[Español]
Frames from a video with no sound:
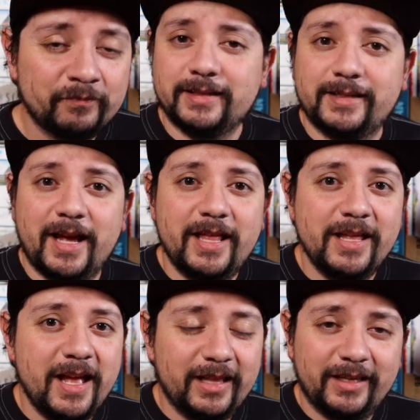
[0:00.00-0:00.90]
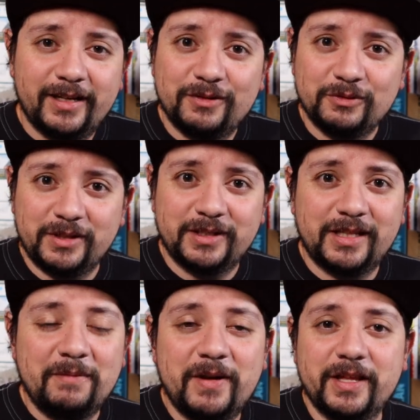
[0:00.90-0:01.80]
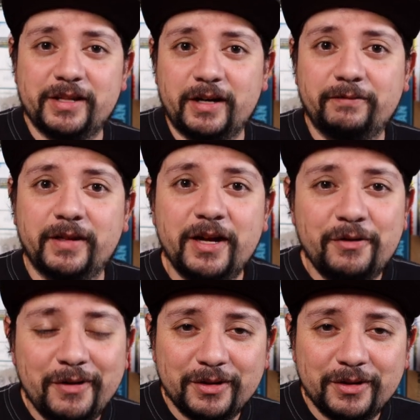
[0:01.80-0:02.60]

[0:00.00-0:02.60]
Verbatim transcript: Cascadia tiene un sistema de drafteo